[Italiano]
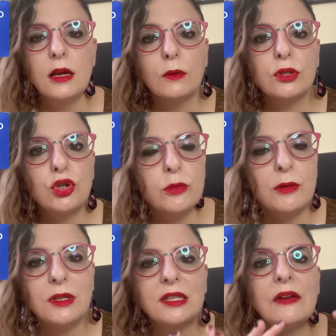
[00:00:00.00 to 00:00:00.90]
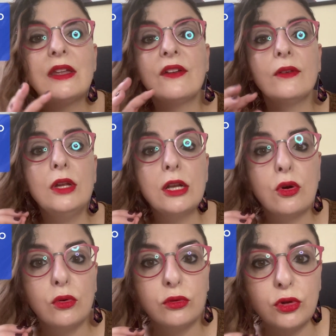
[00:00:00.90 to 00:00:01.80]
Questo ci permette di avere il
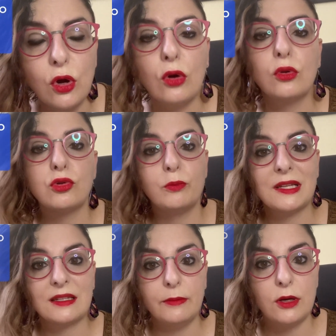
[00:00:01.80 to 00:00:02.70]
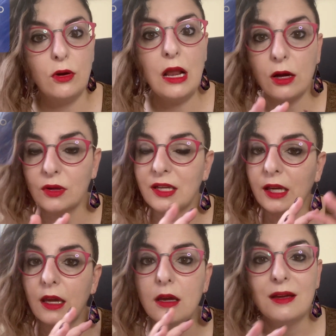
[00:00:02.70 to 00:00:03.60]
controllo sul passaparola, cosa
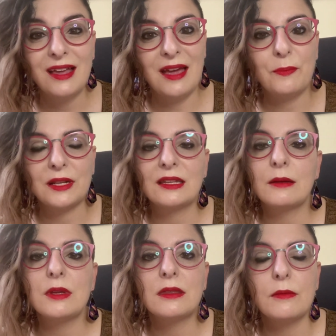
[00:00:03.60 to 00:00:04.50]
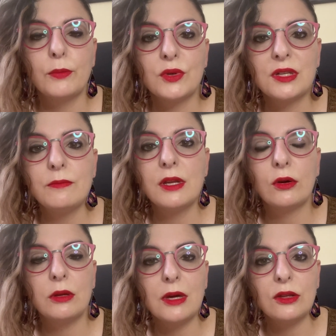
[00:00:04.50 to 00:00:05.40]
che è praticamente impossibile
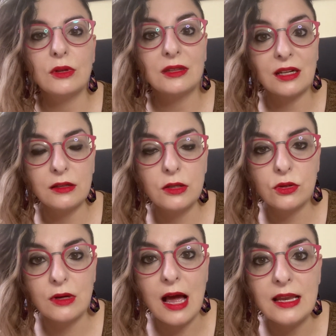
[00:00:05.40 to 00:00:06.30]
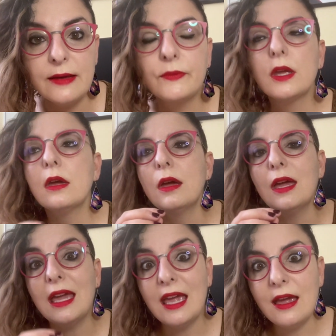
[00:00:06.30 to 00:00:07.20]
con i metodi tradizionali,
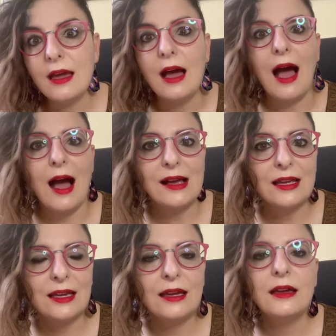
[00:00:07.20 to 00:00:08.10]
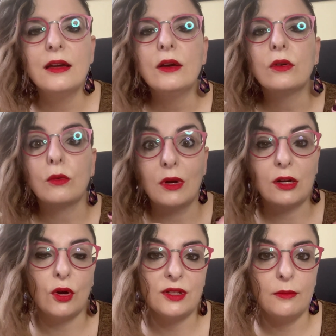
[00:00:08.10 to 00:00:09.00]
e anche
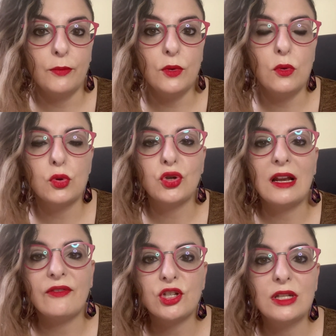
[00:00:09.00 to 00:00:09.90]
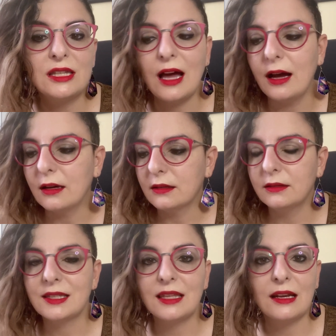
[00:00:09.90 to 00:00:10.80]
qualcosa in più, cioè la facilità
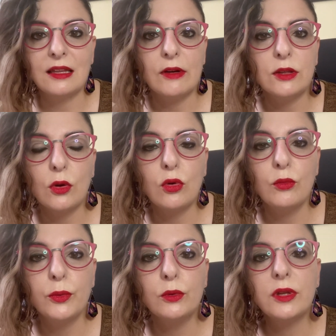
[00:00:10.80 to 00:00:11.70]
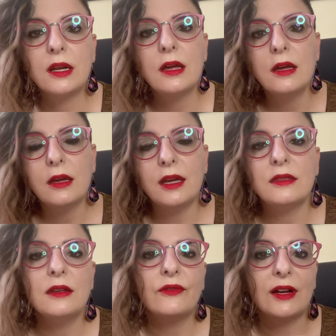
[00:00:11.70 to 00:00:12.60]
di stare davanti a un computer e
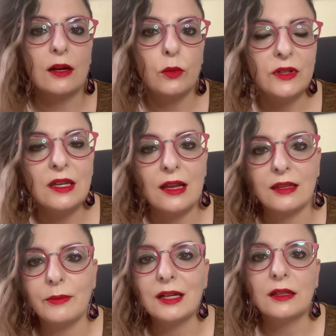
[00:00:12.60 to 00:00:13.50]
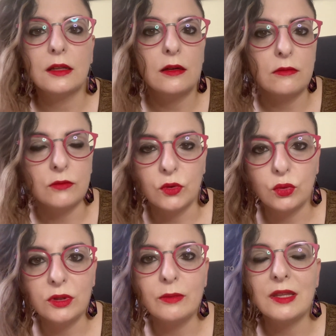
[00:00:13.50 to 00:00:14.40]
di far acquisire da parte di un
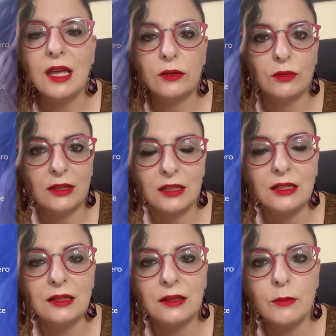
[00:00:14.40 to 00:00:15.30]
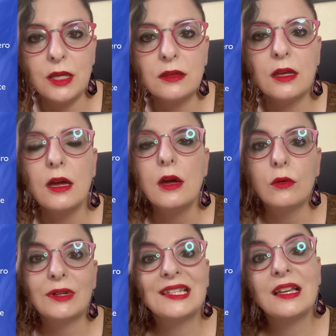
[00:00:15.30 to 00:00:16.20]
tuo dipendente o da te direttamente
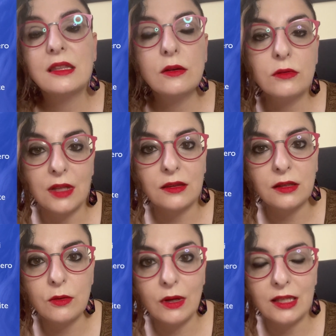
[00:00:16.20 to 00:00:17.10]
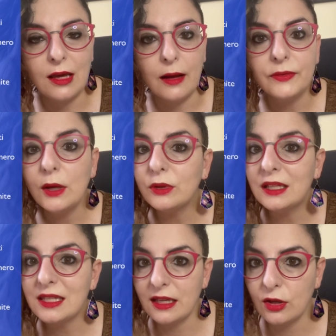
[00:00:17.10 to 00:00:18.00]
una serie di contatti di qualità da
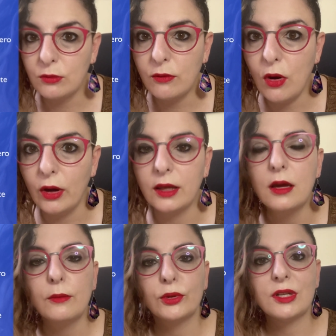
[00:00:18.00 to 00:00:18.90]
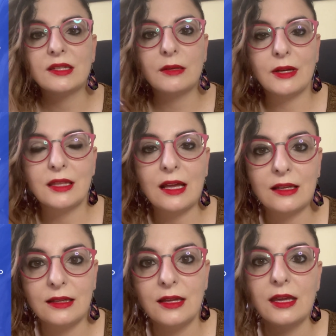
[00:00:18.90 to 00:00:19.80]
utilizzare come vuoi. Potresti
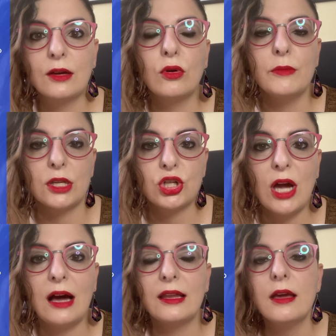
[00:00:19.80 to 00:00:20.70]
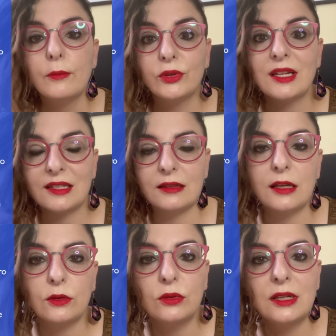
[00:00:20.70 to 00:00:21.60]
mandargli dei commerciali, potresti
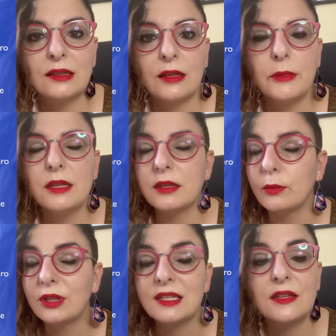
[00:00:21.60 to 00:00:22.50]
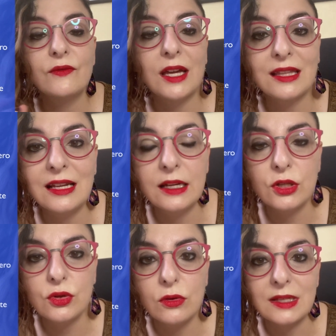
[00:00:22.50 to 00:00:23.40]
andare tu direttamente, potresti inviare delle
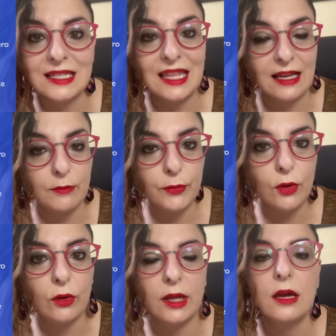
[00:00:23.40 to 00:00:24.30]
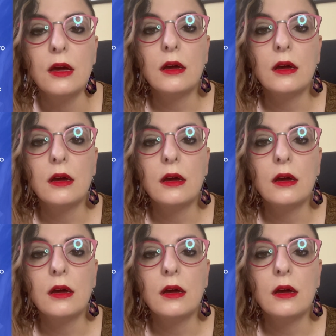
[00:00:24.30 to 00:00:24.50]
risorse, dei campioni.